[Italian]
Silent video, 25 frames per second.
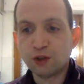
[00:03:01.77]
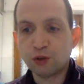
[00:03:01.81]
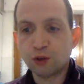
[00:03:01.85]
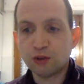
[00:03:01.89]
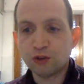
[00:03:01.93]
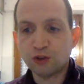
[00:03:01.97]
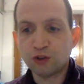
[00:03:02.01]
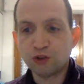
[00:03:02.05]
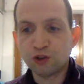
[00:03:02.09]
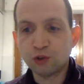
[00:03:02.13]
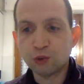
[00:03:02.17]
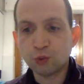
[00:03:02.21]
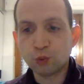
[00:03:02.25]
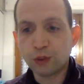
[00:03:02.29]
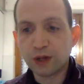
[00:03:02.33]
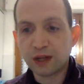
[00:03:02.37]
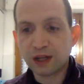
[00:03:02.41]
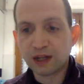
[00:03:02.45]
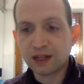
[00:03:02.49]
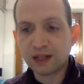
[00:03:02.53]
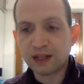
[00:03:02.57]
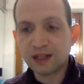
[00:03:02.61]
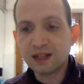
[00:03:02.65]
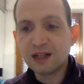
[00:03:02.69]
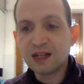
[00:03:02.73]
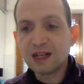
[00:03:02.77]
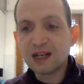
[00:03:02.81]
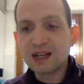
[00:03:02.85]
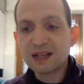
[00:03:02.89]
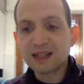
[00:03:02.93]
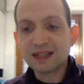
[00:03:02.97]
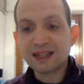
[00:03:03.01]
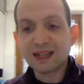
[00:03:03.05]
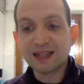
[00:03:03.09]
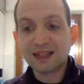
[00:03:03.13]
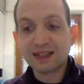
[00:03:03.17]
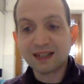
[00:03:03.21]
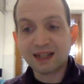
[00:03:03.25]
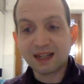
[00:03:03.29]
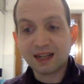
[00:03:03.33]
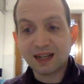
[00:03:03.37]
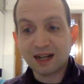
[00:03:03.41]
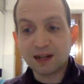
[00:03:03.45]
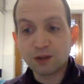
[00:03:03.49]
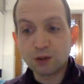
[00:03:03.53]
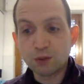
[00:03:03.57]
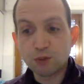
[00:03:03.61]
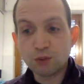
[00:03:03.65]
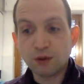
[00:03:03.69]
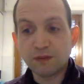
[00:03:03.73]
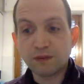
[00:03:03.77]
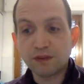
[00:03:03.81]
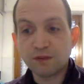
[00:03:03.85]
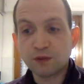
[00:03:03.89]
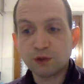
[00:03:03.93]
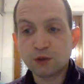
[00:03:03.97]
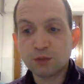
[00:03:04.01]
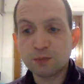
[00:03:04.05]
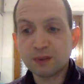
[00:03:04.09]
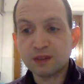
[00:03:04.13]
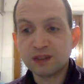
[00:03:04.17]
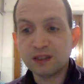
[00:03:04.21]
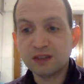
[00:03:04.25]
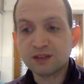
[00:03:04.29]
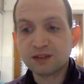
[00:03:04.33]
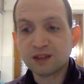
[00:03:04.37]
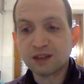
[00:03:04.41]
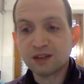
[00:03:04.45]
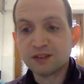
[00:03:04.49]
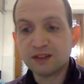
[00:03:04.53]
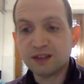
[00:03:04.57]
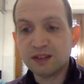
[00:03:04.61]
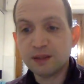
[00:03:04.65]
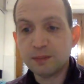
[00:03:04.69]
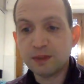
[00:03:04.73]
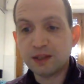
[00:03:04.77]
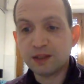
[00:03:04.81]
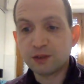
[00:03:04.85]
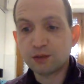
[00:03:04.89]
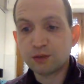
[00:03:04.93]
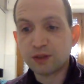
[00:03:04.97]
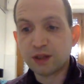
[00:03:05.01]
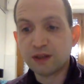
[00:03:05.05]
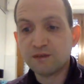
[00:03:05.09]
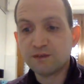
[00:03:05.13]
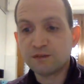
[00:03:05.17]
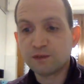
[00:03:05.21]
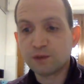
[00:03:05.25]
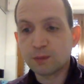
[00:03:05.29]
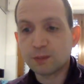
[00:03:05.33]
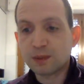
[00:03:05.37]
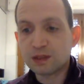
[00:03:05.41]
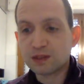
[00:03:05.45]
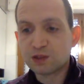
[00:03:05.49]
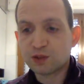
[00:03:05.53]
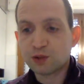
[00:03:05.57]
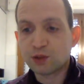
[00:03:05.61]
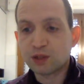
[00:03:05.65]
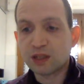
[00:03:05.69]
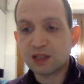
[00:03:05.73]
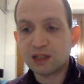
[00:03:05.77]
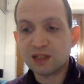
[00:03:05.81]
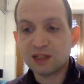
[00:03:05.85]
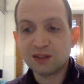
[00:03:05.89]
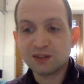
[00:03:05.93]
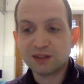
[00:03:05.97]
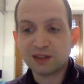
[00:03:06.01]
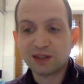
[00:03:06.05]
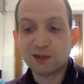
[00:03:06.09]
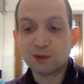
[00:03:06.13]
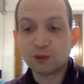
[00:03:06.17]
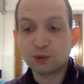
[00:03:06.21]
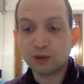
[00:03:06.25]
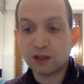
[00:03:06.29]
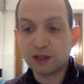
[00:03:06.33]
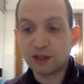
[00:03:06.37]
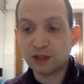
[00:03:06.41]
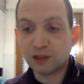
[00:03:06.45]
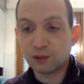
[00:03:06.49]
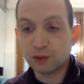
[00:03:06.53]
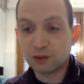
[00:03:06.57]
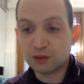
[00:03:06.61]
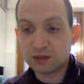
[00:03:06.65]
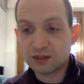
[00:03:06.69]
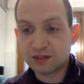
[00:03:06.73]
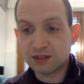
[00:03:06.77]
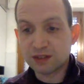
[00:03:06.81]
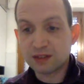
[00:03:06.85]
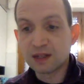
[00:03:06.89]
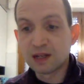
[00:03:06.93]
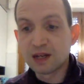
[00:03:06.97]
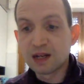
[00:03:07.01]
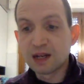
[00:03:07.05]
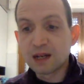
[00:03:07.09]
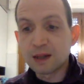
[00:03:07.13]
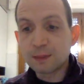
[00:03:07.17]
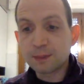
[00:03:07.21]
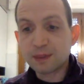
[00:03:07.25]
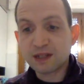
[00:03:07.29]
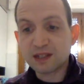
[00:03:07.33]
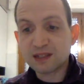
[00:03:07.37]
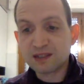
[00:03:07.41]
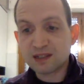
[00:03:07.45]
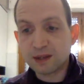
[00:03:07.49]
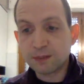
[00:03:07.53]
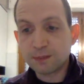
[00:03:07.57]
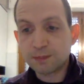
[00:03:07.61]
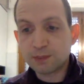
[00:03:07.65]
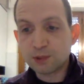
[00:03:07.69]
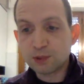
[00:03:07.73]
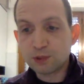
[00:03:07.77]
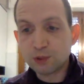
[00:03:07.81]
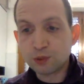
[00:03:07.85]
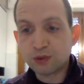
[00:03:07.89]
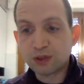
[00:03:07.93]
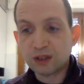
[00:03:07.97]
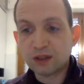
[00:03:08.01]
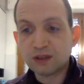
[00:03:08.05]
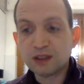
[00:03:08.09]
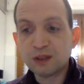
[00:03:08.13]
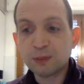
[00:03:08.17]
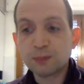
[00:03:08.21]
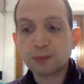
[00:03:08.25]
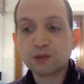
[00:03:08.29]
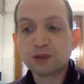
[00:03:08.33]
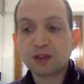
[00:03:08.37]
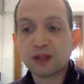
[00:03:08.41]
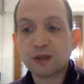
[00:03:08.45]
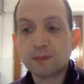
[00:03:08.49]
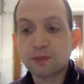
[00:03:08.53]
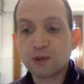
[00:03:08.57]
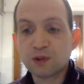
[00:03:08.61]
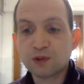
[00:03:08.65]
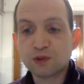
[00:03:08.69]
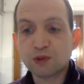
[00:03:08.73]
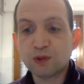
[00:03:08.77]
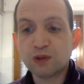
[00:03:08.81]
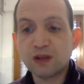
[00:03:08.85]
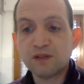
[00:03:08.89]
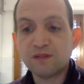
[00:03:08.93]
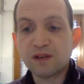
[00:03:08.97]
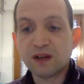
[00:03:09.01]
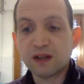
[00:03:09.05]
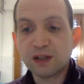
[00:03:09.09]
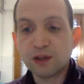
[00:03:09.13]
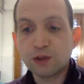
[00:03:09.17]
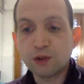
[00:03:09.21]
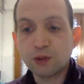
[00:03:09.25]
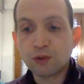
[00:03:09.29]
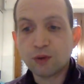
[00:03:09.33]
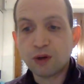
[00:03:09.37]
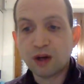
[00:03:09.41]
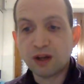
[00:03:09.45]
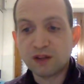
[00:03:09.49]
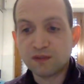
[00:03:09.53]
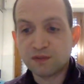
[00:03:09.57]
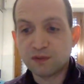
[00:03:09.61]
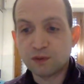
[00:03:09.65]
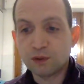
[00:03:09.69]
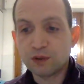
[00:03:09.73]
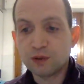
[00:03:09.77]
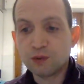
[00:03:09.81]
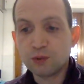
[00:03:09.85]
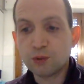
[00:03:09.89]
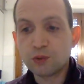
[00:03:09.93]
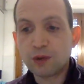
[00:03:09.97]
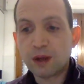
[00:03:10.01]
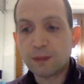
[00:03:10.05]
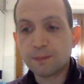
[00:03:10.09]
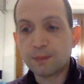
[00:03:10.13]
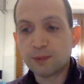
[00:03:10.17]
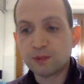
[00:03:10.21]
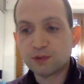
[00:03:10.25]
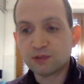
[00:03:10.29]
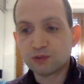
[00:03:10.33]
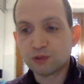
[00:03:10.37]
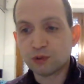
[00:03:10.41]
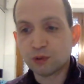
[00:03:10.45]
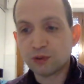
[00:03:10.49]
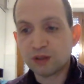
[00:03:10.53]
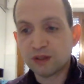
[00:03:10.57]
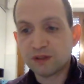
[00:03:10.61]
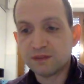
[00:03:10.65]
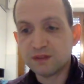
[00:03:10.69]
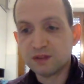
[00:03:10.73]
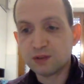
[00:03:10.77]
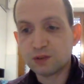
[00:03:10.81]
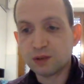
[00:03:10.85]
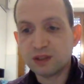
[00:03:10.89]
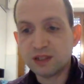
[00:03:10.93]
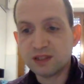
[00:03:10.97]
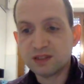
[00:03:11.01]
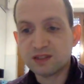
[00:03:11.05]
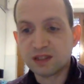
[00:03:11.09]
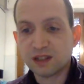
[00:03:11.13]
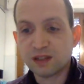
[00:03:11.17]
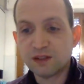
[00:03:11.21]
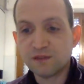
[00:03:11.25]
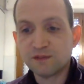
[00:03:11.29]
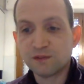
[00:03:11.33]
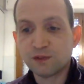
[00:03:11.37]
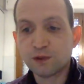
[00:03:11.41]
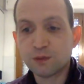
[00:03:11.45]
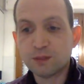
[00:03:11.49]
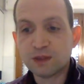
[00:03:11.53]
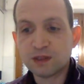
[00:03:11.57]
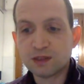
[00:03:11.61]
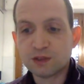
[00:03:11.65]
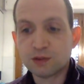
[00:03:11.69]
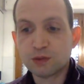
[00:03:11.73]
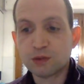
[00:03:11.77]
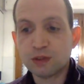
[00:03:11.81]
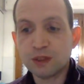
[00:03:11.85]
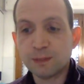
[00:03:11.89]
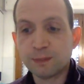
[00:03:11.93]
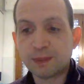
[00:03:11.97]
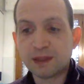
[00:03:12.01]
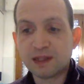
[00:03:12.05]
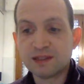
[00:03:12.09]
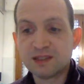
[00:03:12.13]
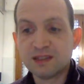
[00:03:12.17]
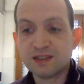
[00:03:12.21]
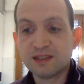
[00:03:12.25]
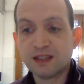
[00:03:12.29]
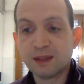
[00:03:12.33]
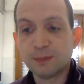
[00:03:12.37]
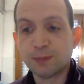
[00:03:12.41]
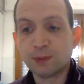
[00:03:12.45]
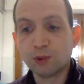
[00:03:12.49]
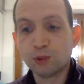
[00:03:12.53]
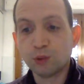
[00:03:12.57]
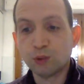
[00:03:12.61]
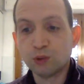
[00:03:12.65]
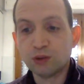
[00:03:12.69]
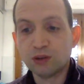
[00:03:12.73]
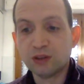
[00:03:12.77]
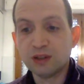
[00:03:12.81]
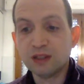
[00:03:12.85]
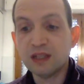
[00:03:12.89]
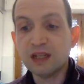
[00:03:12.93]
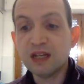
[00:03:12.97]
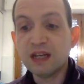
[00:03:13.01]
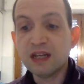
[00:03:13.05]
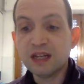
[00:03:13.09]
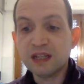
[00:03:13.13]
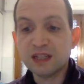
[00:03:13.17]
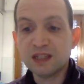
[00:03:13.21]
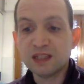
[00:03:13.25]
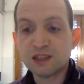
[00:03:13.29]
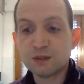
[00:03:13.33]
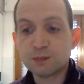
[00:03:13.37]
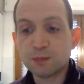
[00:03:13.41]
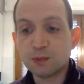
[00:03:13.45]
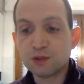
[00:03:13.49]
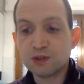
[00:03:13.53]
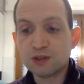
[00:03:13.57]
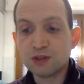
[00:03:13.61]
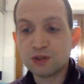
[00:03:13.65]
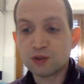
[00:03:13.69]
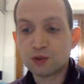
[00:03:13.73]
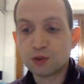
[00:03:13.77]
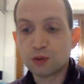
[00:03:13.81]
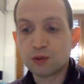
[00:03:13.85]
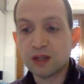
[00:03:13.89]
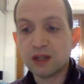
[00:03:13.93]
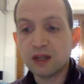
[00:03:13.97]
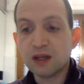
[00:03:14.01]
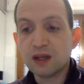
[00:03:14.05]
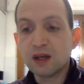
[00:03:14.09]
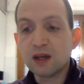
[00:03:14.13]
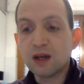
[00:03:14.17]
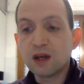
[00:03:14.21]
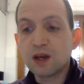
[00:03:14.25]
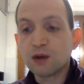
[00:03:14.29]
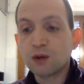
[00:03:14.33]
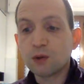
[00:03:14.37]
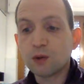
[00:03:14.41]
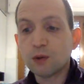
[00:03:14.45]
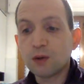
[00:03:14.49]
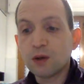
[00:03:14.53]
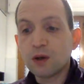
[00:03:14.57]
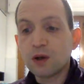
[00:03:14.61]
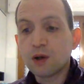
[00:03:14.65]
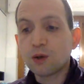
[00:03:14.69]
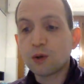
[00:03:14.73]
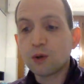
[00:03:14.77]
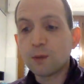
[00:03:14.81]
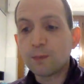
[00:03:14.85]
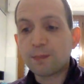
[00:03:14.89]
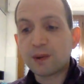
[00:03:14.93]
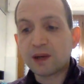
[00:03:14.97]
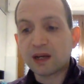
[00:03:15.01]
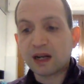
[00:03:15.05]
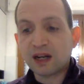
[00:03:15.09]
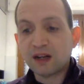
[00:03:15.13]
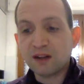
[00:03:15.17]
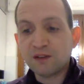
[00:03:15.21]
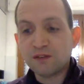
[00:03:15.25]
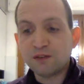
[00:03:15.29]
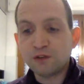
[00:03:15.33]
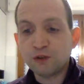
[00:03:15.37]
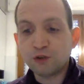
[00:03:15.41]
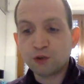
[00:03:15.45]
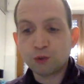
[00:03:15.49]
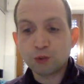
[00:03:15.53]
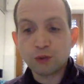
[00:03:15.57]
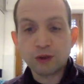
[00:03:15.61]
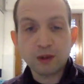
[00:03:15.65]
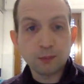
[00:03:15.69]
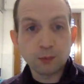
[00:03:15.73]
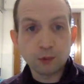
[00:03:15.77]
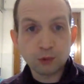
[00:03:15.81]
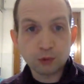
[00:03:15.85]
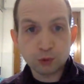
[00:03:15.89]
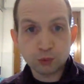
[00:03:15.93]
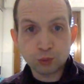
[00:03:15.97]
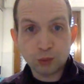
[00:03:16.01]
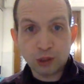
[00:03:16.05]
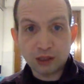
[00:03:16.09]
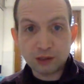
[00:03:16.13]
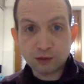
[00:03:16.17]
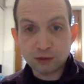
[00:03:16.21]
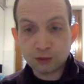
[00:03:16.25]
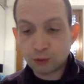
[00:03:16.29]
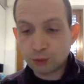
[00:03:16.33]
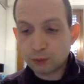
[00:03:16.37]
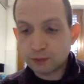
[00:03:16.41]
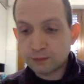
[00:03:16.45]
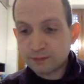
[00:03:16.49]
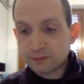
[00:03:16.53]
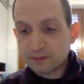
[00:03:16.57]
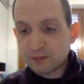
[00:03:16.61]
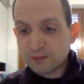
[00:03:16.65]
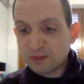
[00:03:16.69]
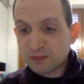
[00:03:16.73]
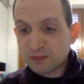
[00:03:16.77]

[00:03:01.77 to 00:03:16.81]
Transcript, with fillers: codici QR che creeranno nuove forme di intrattenimento e informazione all'interno dei negozi. Per esempio, gli utenti potrebbero sollevare il loro iPhone in un Apple Store e visualizzare informazioni e prezzi dei prodotti in esposizione, co- comparare feature e molto altro.